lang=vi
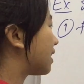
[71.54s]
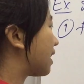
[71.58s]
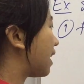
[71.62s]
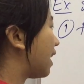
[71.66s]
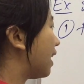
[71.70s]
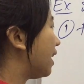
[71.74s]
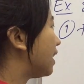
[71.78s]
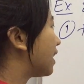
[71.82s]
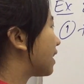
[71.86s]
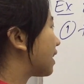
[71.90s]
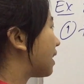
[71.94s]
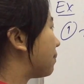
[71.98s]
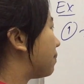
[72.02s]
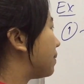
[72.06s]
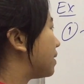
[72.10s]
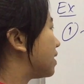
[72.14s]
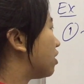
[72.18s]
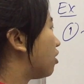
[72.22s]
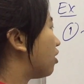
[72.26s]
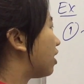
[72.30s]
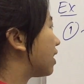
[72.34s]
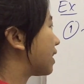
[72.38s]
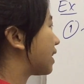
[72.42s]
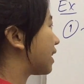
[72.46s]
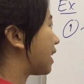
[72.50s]
kế được để phí
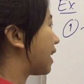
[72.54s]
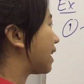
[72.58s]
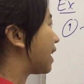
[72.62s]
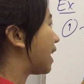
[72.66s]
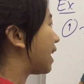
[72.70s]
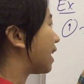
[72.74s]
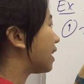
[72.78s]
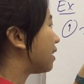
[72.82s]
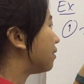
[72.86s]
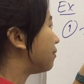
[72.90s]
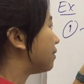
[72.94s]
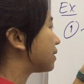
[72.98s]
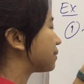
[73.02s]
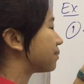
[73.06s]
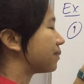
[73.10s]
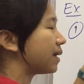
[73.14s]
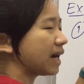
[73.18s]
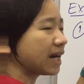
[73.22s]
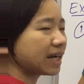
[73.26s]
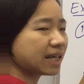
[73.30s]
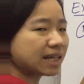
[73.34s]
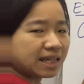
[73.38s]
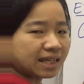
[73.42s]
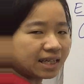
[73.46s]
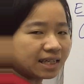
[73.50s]
dốt ếch kế ra cứ vì
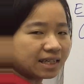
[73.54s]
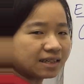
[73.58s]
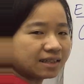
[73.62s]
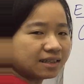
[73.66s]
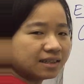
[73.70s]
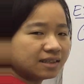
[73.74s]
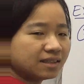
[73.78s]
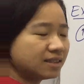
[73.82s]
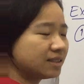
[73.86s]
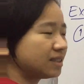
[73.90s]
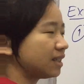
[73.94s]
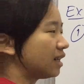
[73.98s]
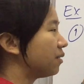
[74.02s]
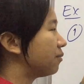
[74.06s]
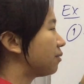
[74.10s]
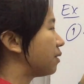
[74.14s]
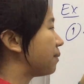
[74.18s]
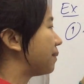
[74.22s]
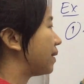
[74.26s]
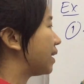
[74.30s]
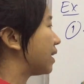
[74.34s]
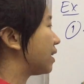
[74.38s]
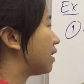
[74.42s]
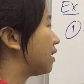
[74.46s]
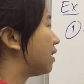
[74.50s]
smile cái này chẳng vì
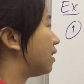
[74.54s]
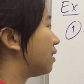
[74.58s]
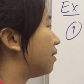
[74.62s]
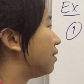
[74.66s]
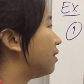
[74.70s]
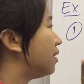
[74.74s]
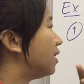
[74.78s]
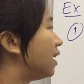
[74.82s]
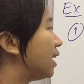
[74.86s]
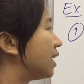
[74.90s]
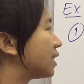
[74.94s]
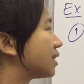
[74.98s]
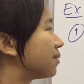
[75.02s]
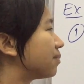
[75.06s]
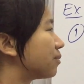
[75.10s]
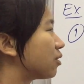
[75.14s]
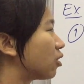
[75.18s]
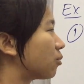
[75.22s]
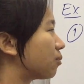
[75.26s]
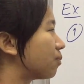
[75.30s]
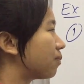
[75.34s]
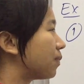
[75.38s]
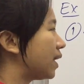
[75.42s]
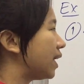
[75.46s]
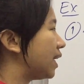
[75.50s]
mình là xìm
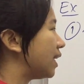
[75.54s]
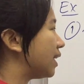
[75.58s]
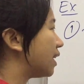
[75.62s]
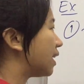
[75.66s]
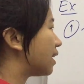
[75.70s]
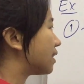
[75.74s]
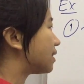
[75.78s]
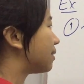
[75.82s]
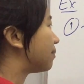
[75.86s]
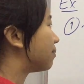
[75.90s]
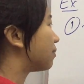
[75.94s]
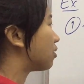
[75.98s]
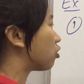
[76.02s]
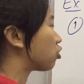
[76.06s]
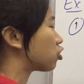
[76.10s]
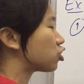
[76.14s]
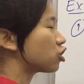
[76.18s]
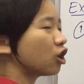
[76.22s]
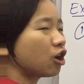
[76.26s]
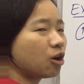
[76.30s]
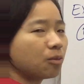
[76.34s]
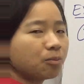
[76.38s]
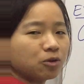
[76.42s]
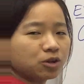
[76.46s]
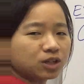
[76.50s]
tốt phí xìm tốt
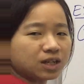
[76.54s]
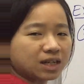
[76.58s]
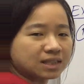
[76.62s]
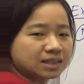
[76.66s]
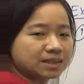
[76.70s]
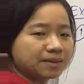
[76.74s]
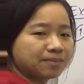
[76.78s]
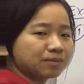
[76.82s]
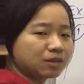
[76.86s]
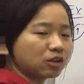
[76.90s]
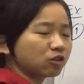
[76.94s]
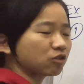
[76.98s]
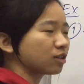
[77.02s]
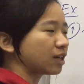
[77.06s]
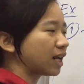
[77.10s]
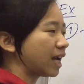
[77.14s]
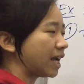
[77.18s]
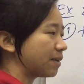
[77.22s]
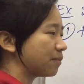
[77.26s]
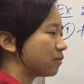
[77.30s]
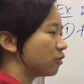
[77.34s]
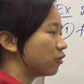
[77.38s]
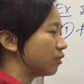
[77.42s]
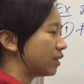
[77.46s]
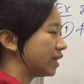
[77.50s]
cho mũi là xìm tốt
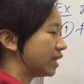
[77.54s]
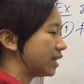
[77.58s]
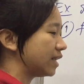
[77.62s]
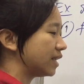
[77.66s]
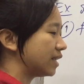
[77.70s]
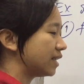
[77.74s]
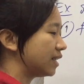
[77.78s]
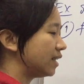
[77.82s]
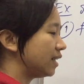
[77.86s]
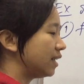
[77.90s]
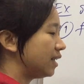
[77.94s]
đẹp mùi